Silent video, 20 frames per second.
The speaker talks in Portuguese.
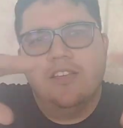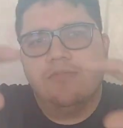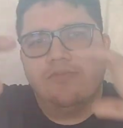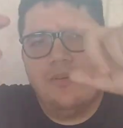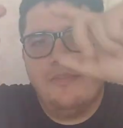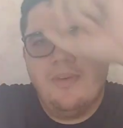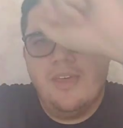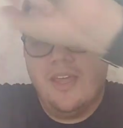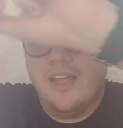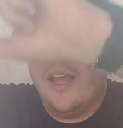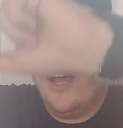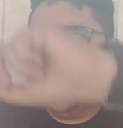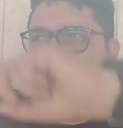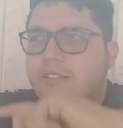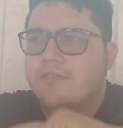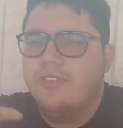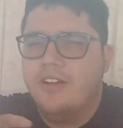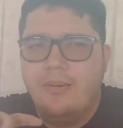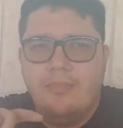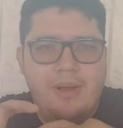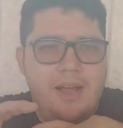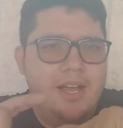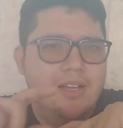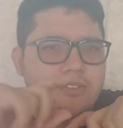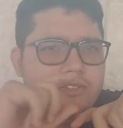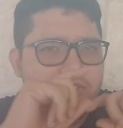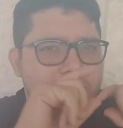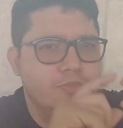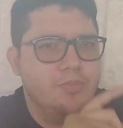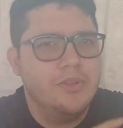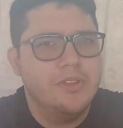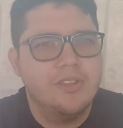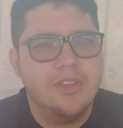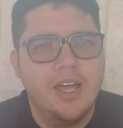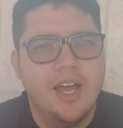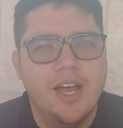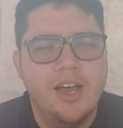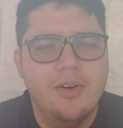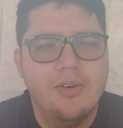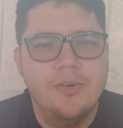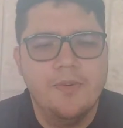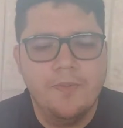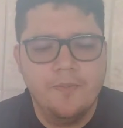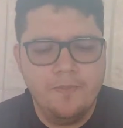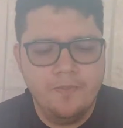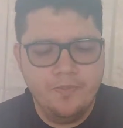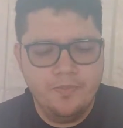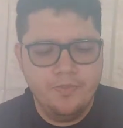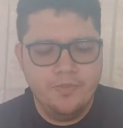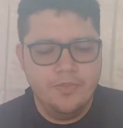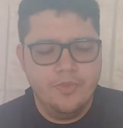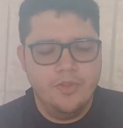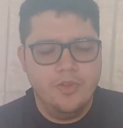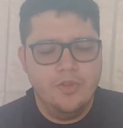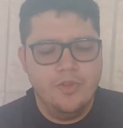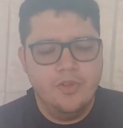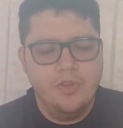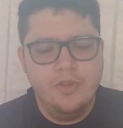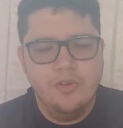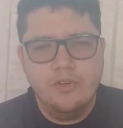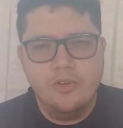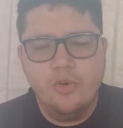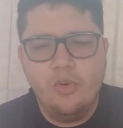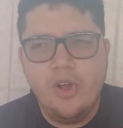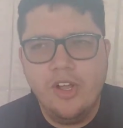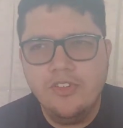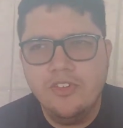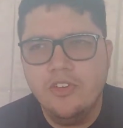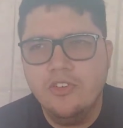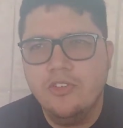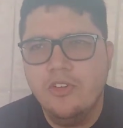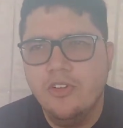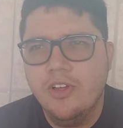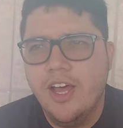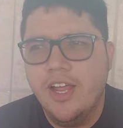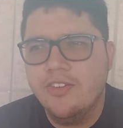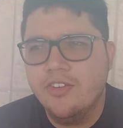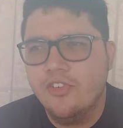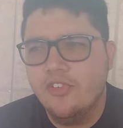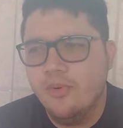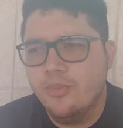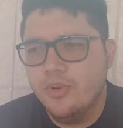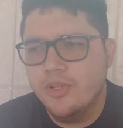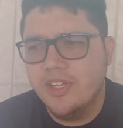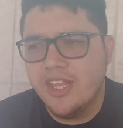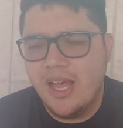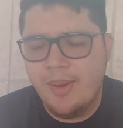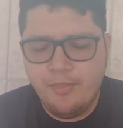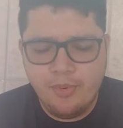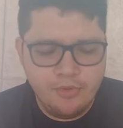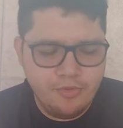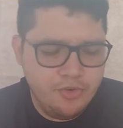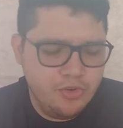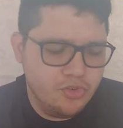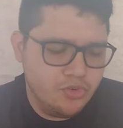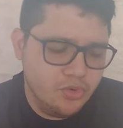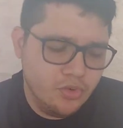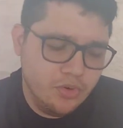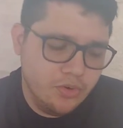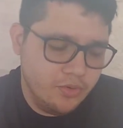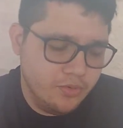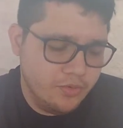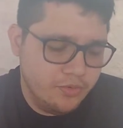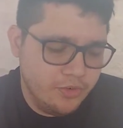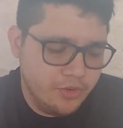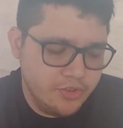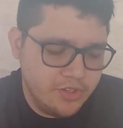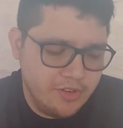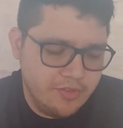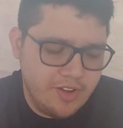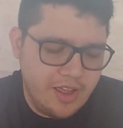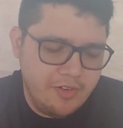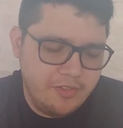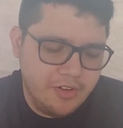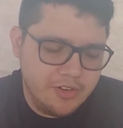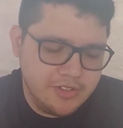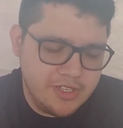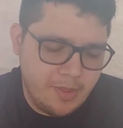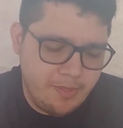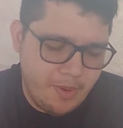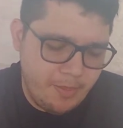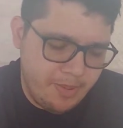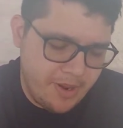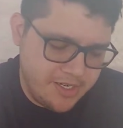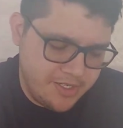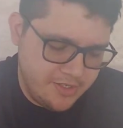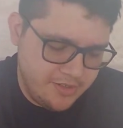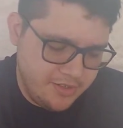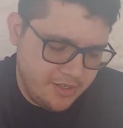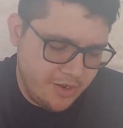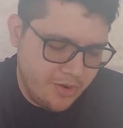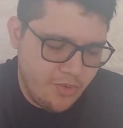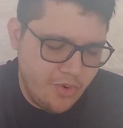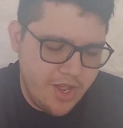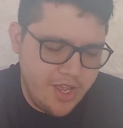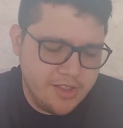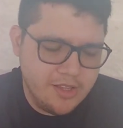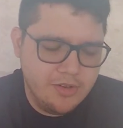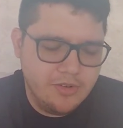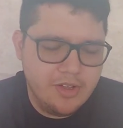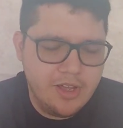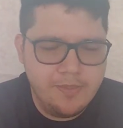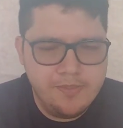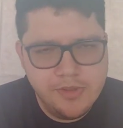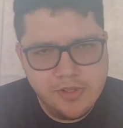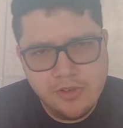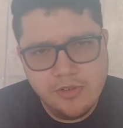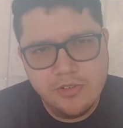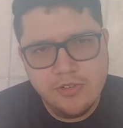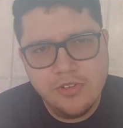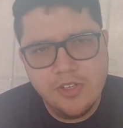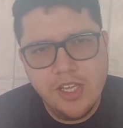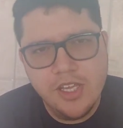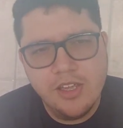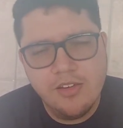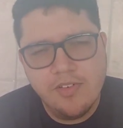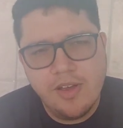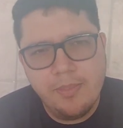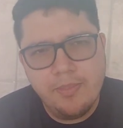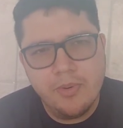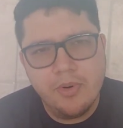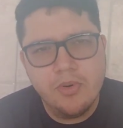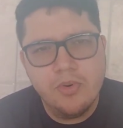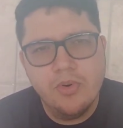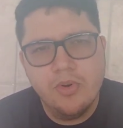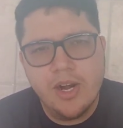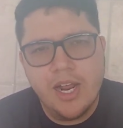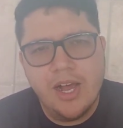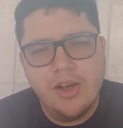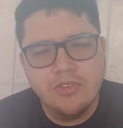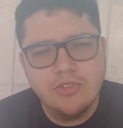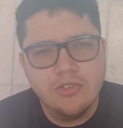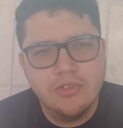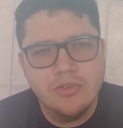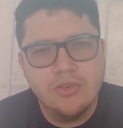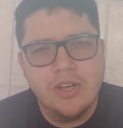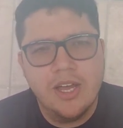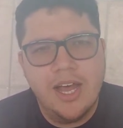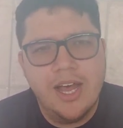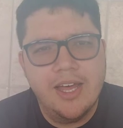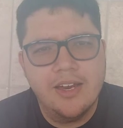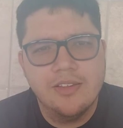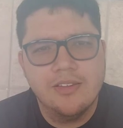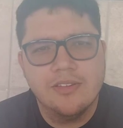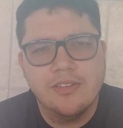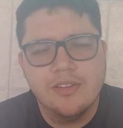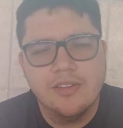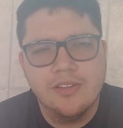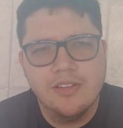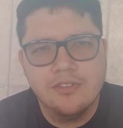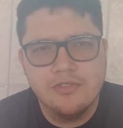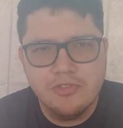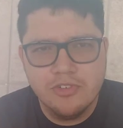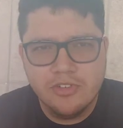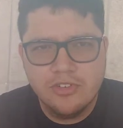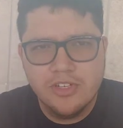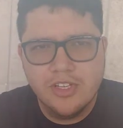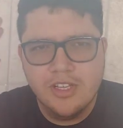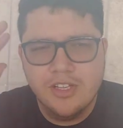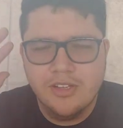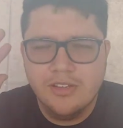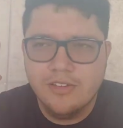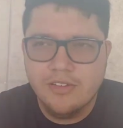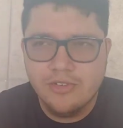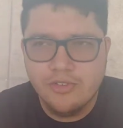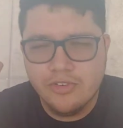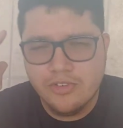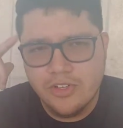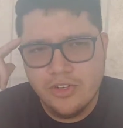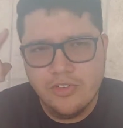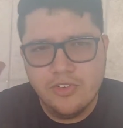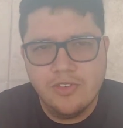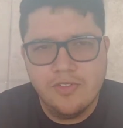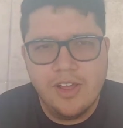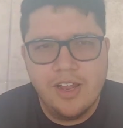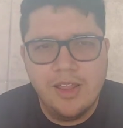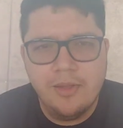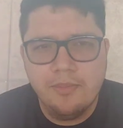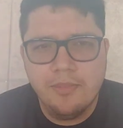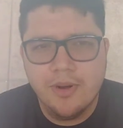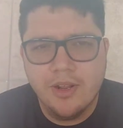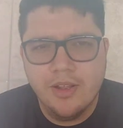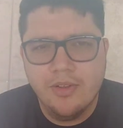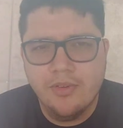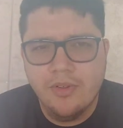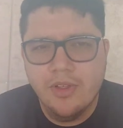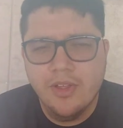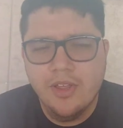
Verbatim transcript: supermercado, farmácia, hospital, Quais são os lugares que eu vou botar, professor? Você vai voltar para a página 50, no capítulo 5, e vai procurar os lugares, que você, se você não estiver lembrando.